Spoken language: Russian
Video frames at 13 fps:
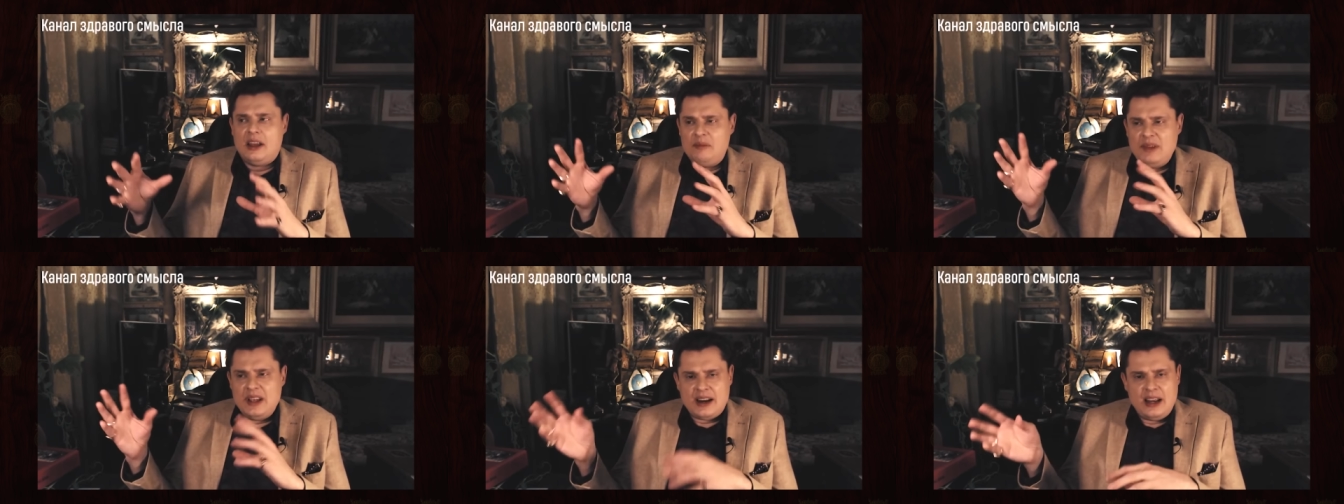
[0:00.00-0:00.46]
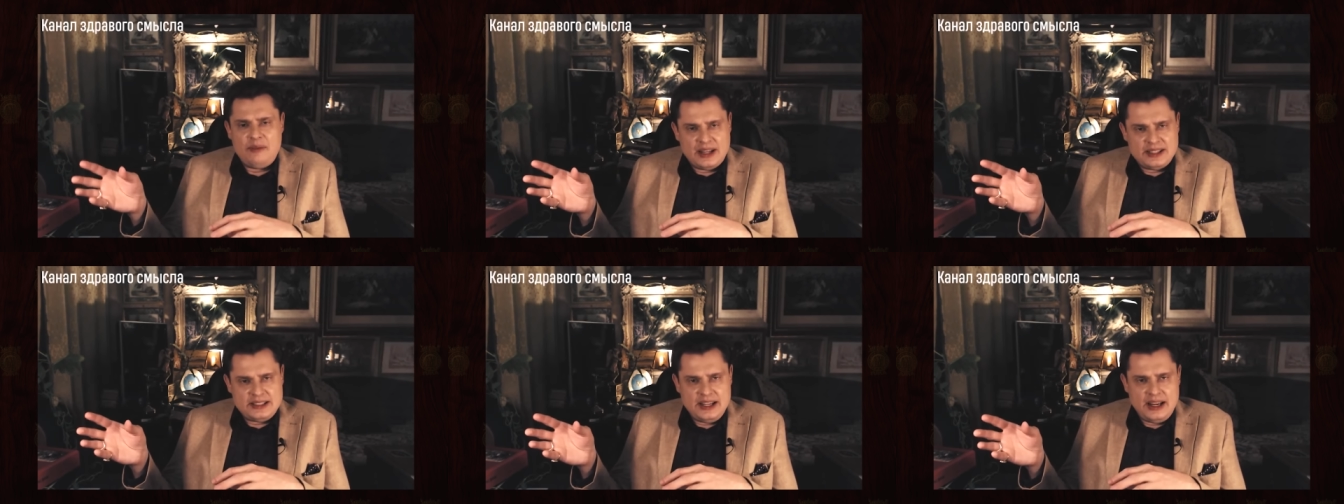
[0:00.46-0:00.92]
Мира и
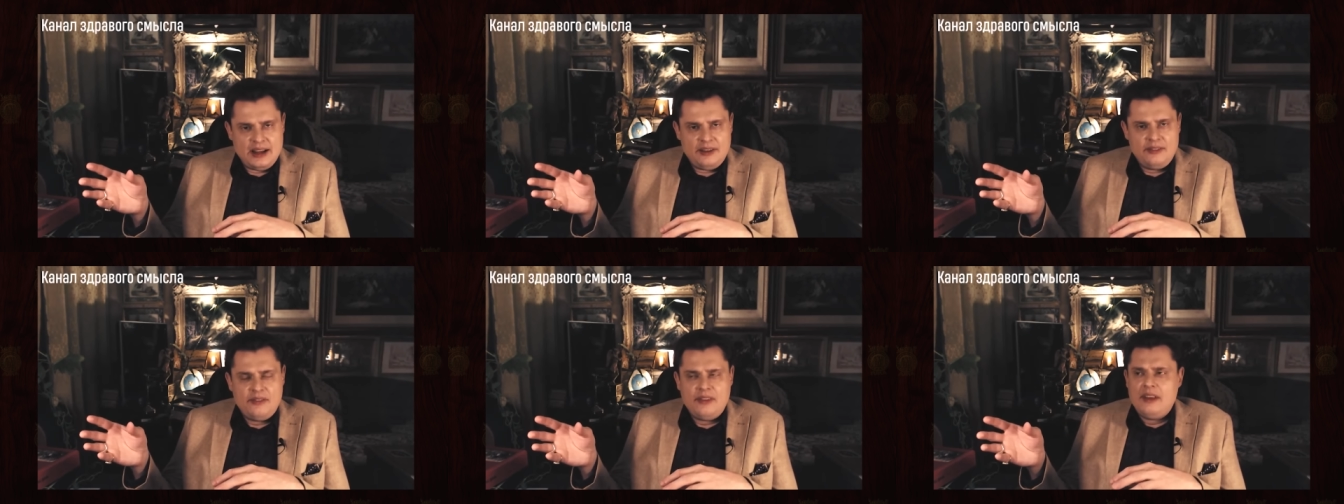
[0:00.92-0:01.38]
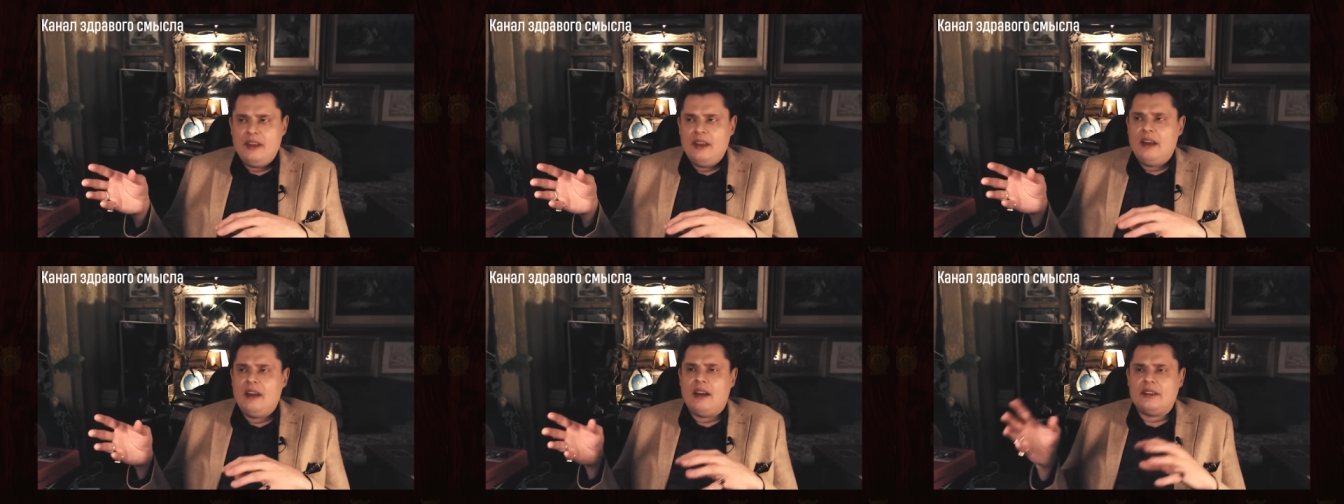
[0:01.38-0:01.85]
Матье,
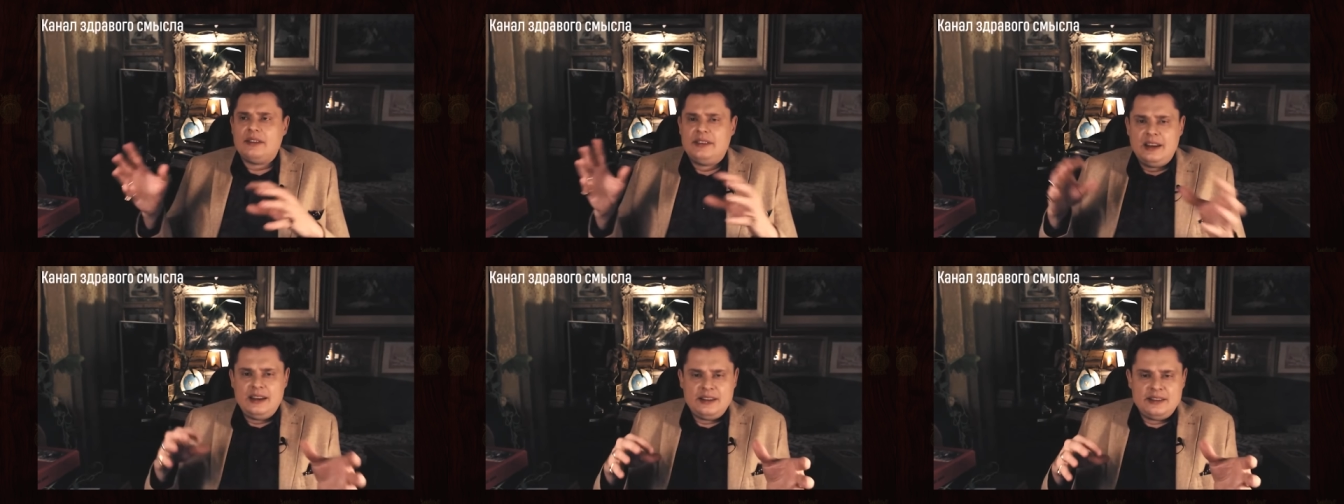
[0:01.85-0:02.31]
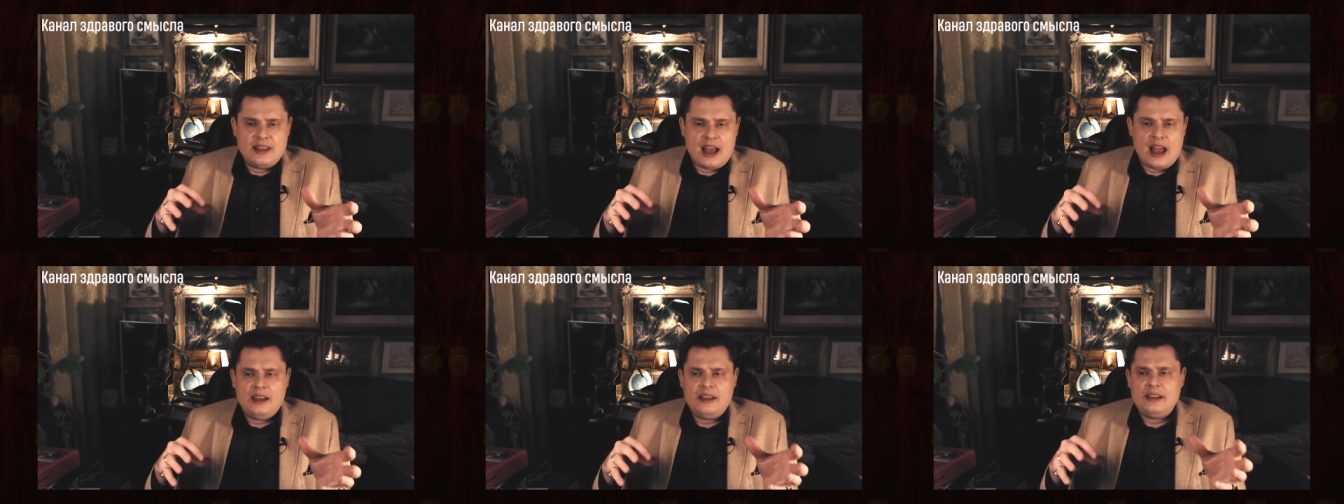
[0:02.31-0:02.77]
э,
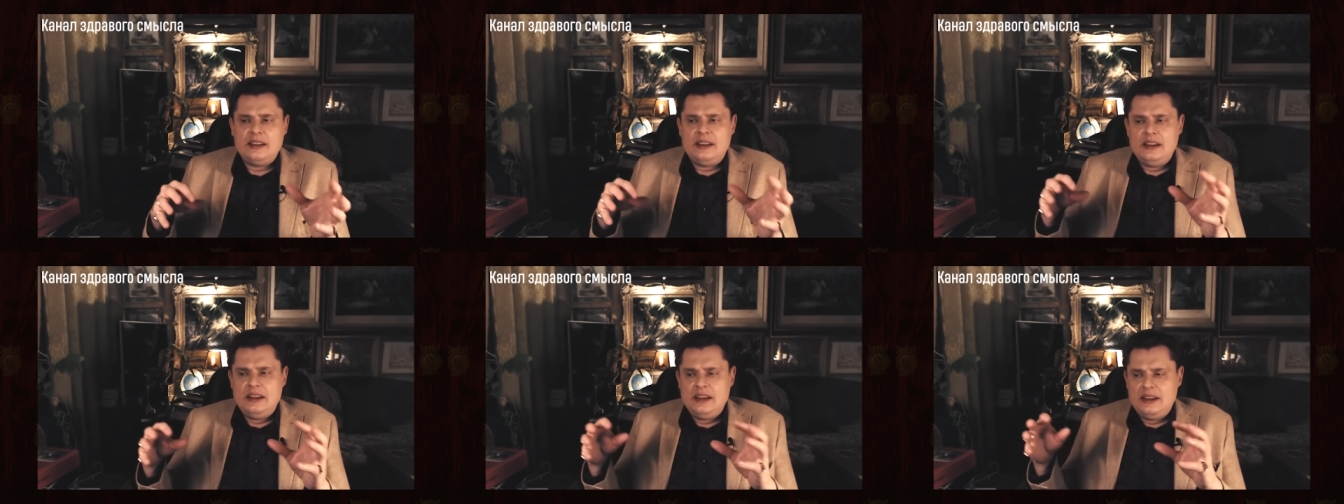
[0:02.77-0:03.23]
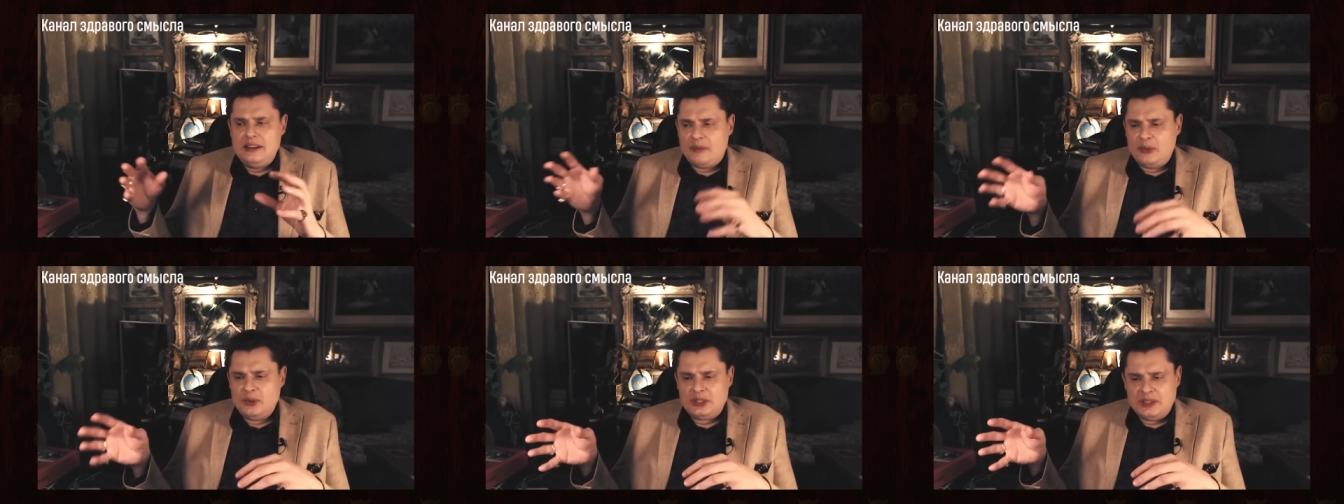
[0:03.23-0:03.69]
Далида и,
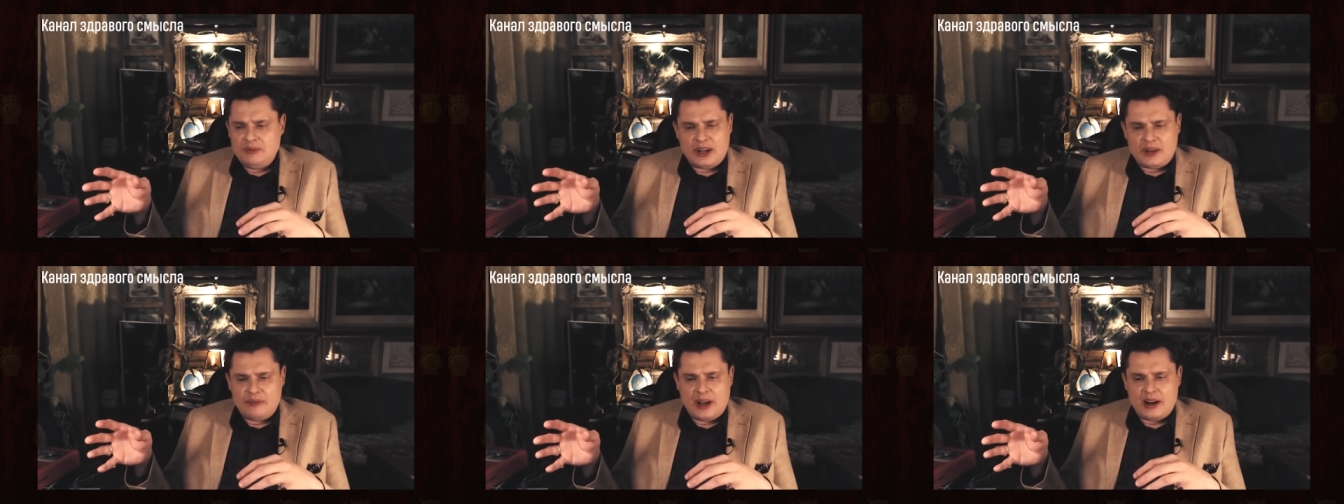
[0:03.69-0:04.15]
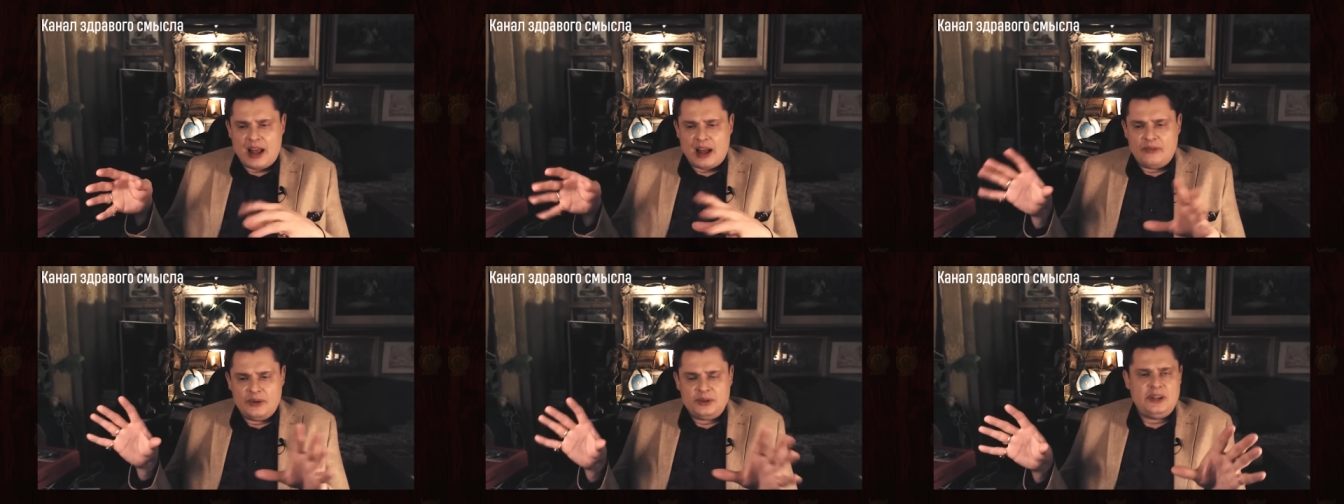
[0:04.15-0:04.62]
допустим, Барбара.
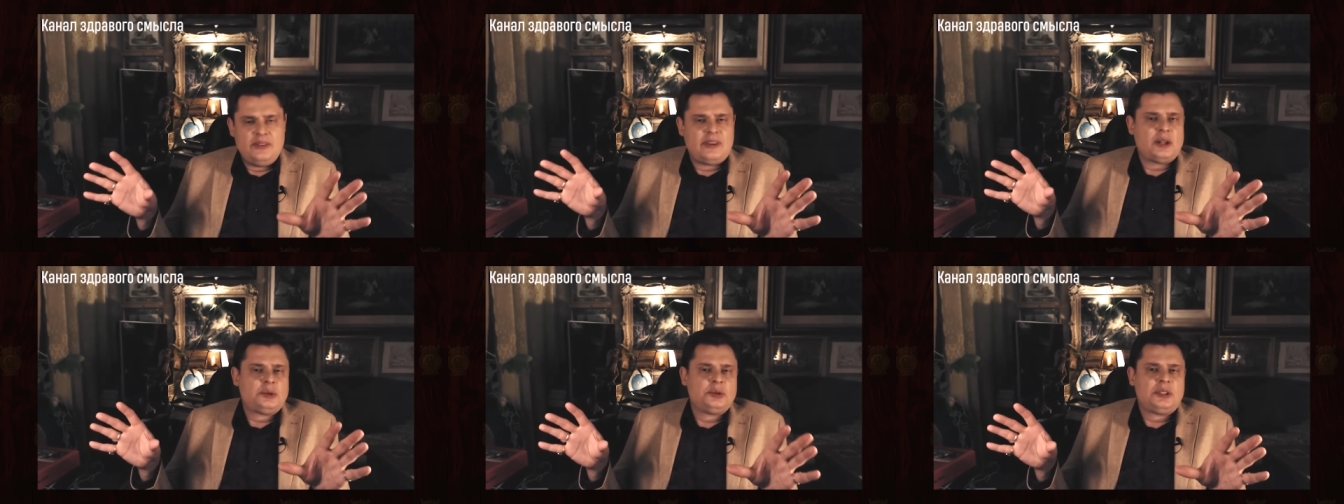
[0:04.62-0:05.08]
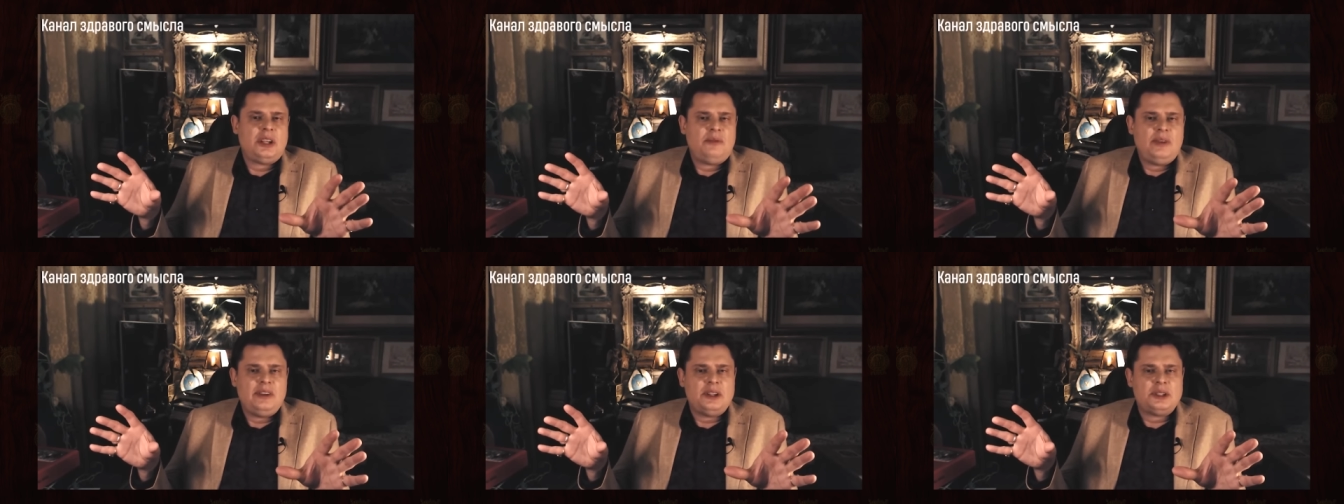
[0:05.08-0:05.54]
Вот три французские
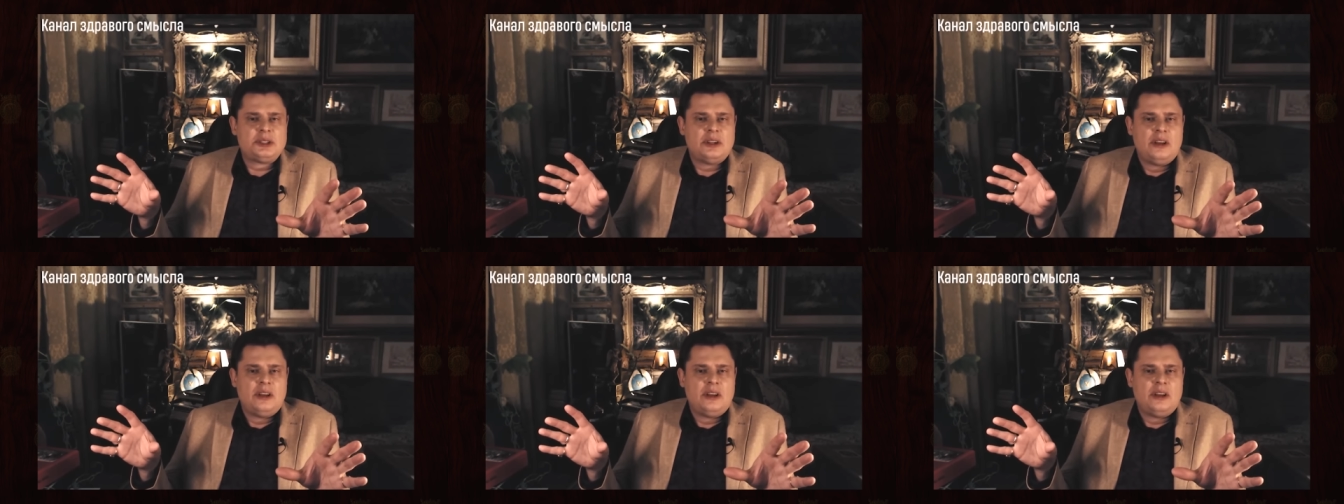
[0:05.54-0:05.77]
певицы.